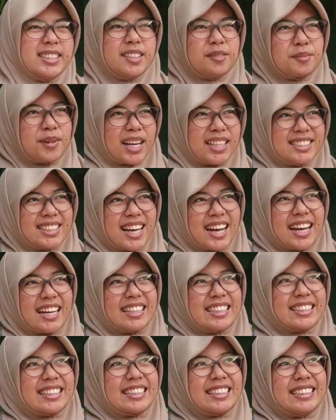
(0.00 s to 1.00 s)
saya sih
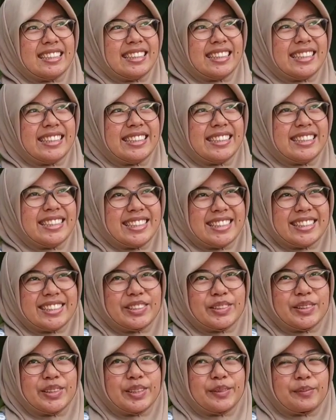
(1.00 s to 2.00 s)
merasakan di
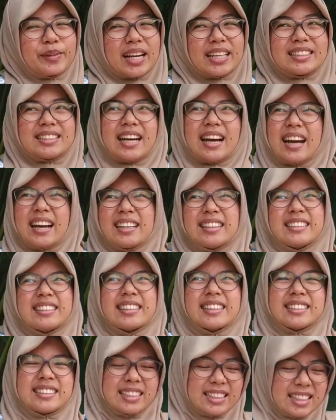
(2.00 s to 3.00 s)
situ
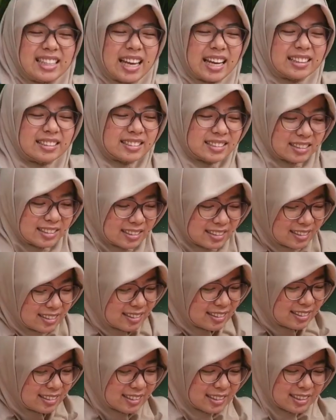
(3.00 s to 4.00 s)
merasakan kesedihan sih.
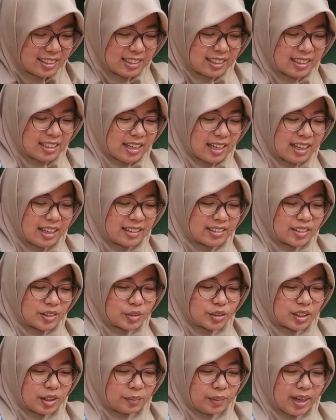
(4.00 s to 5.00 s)
Nah,
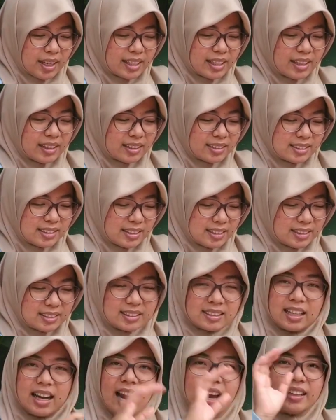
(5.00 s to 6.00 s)
terus apalagi yang di
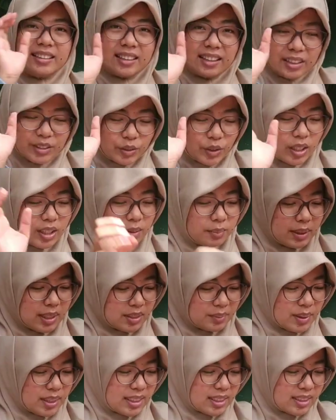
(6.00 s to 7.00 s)
sini setelahnya itu ada
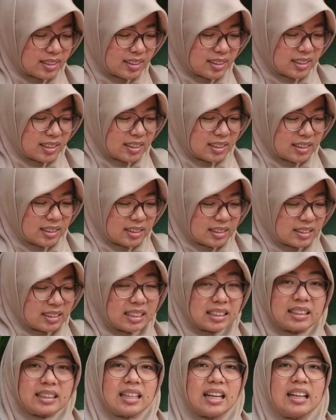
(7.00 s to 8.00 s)
bait-bait
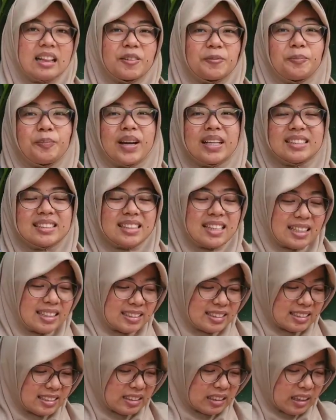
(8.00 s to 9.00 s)
cinta lepas
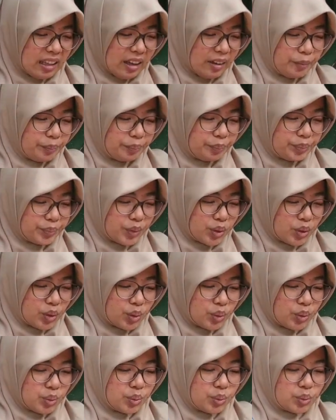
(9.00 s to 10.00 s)
dari cinta,
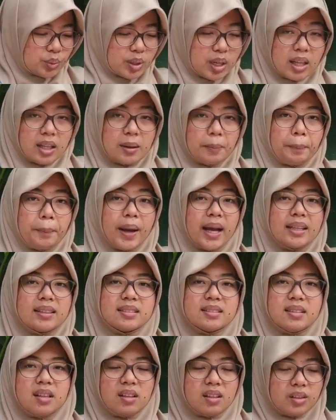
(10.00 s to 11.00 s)
duka
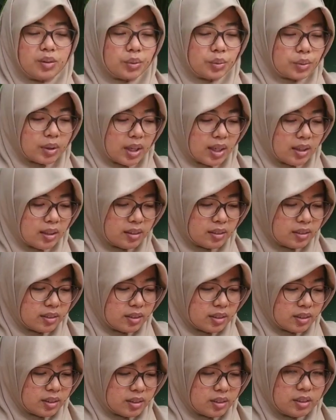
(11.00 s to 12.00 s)
lepas dari duka,
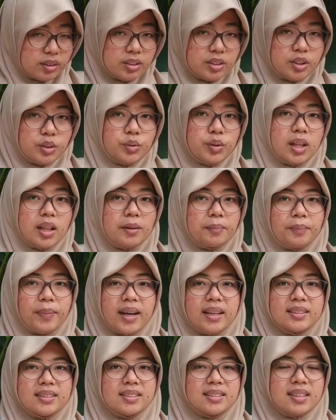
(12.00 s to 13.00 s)
jiwa
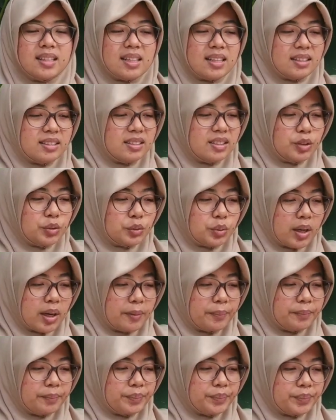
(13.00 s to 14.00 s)
lepas dari
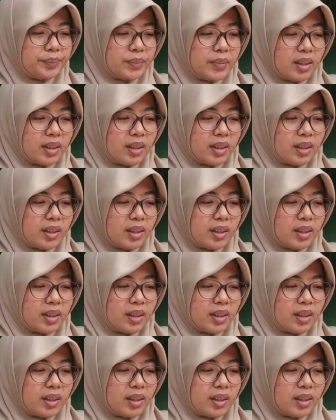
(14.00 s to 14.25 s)
jiwa.